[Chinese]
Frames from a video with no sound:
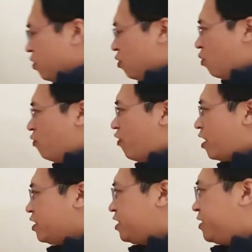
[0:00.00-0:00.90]
红
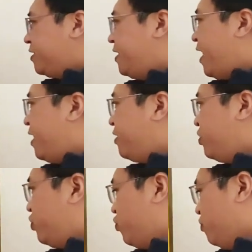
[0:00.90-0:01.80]
方是
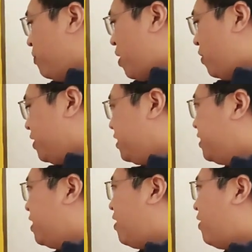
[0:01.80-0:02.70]
先中炮一
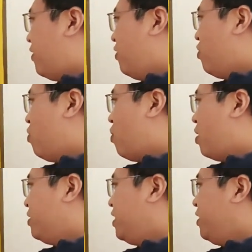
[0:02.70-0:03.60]
响，
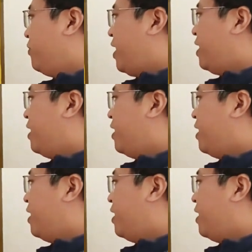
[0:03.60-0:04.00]
黄金万